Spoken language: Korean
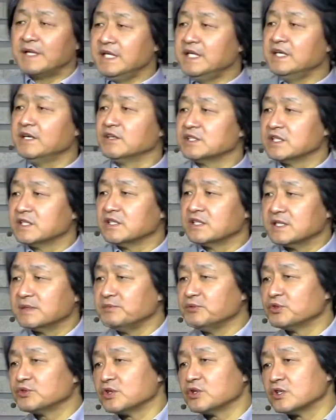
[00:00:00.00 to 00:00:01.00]
이어지는
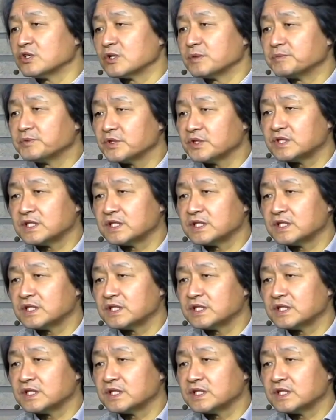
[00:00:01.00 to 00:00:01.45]
16절서부터